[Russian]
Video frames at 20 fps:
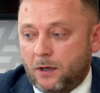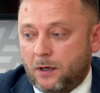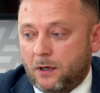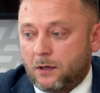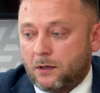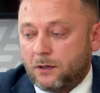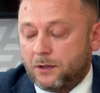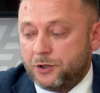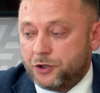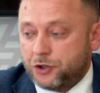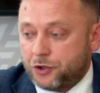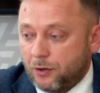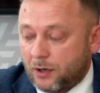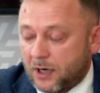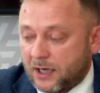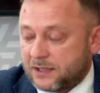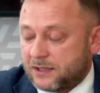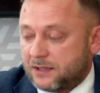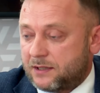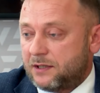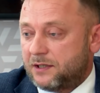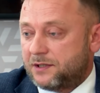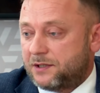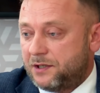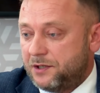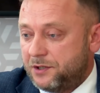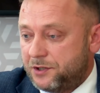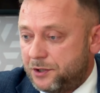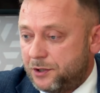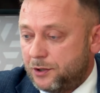А, еще раз
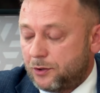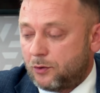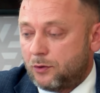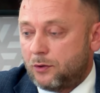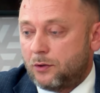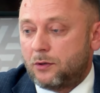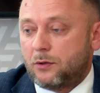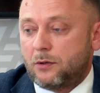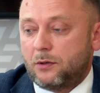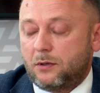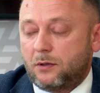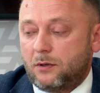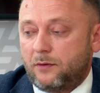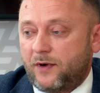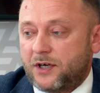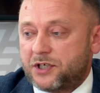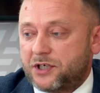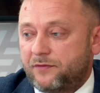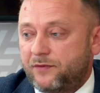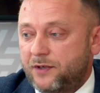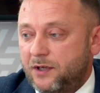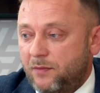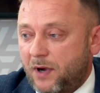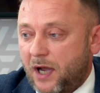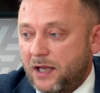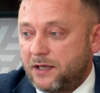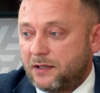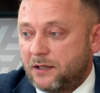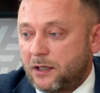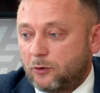акцентирую э, ваше
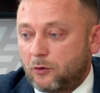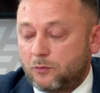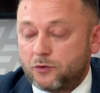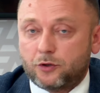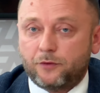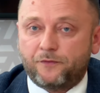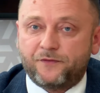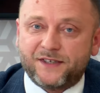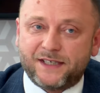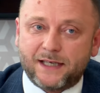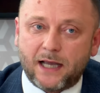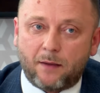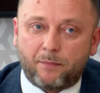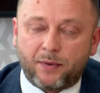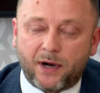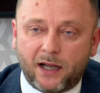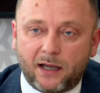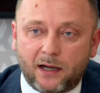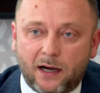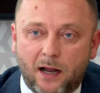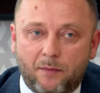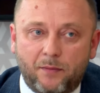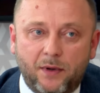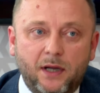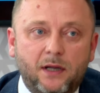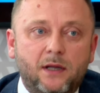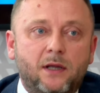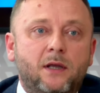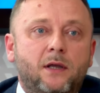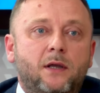внимание на том, что вся
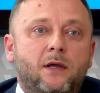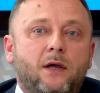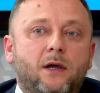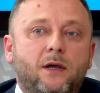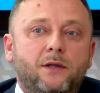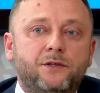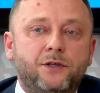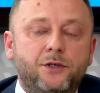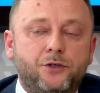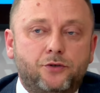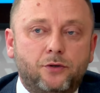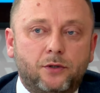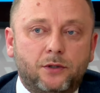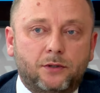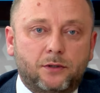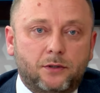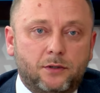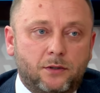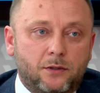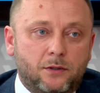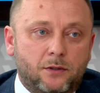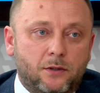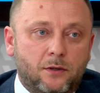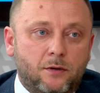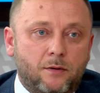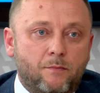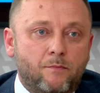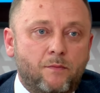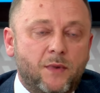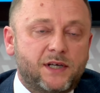программа несет
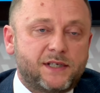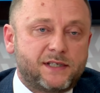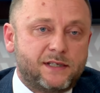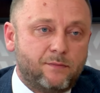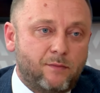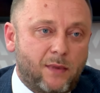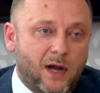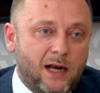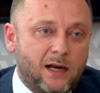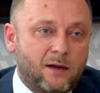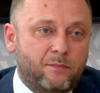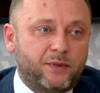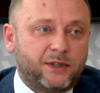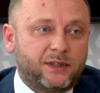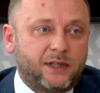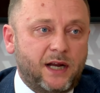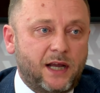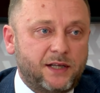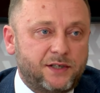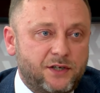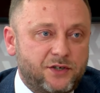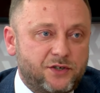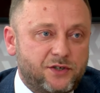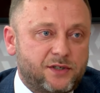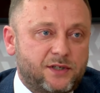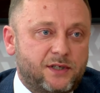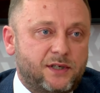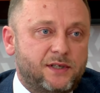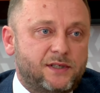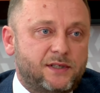э, максимально
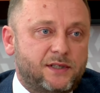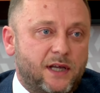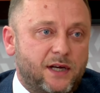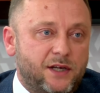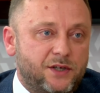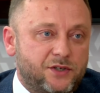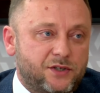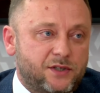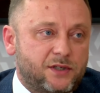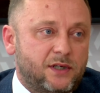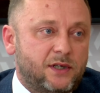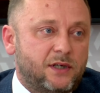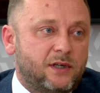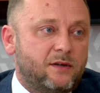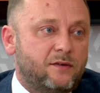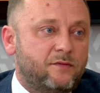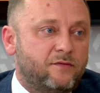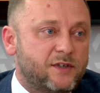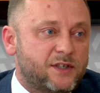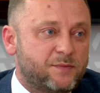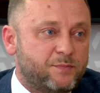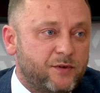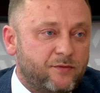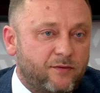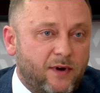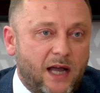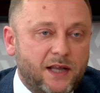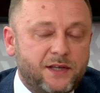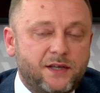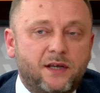патриотическое историческое
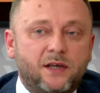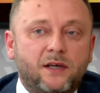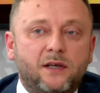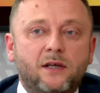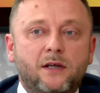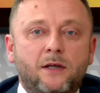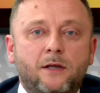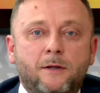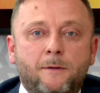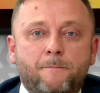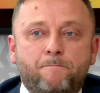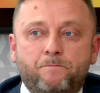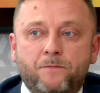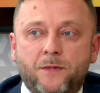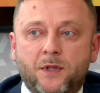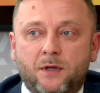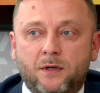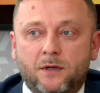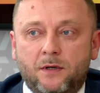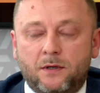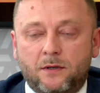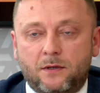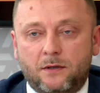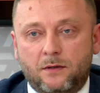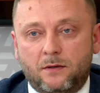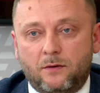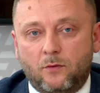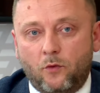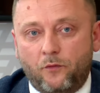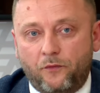воспевание Э,
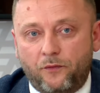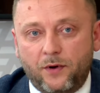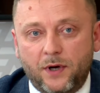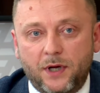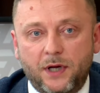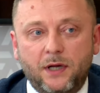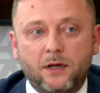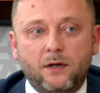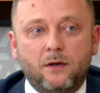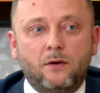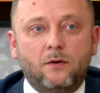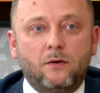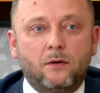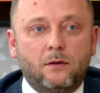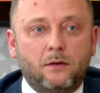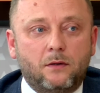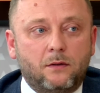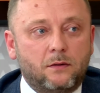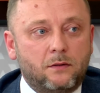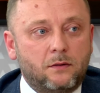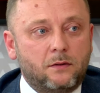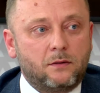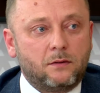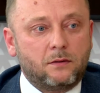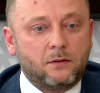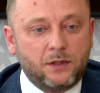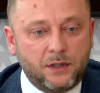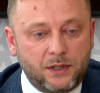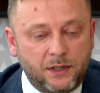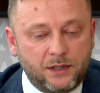Уфы э,
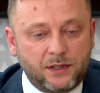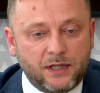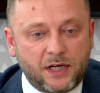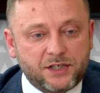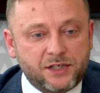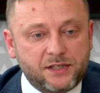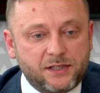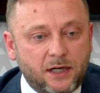э, и нашей